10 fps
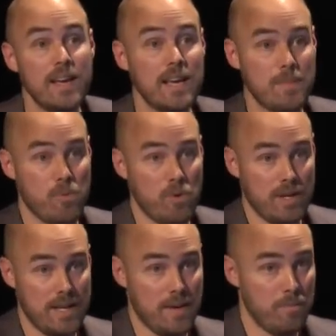et pour
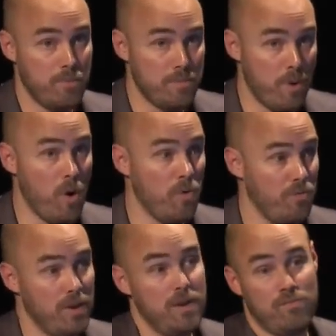les plus pauvres,
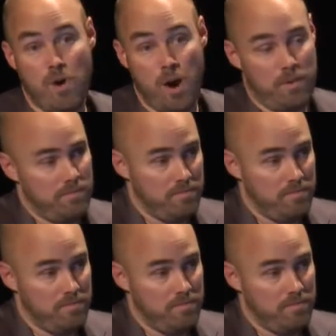voire